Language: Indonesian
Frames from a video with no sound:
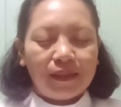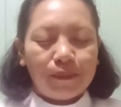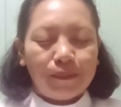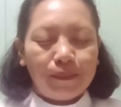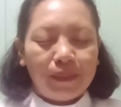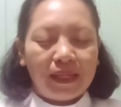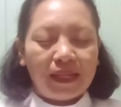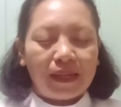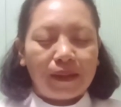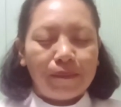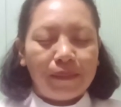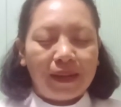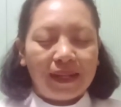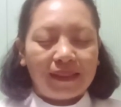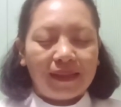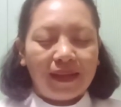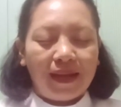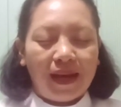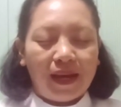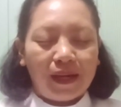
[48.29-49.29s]

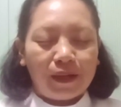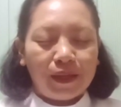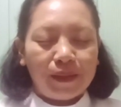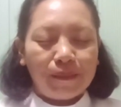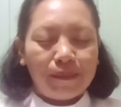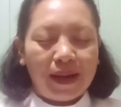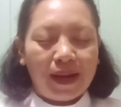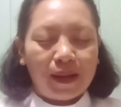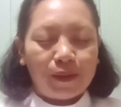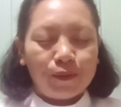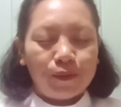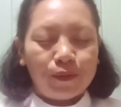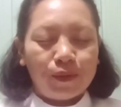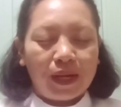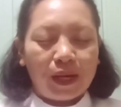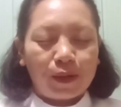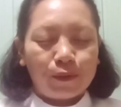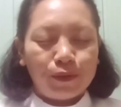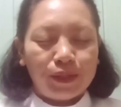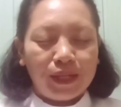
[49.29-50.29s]
menikmati hari baru
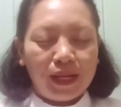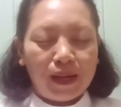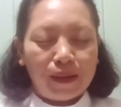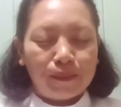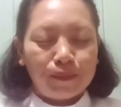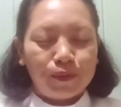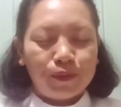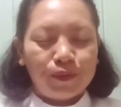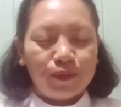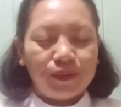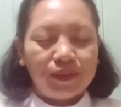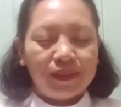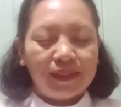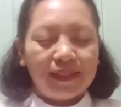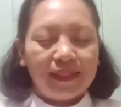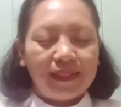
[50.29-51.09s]
karuniamu,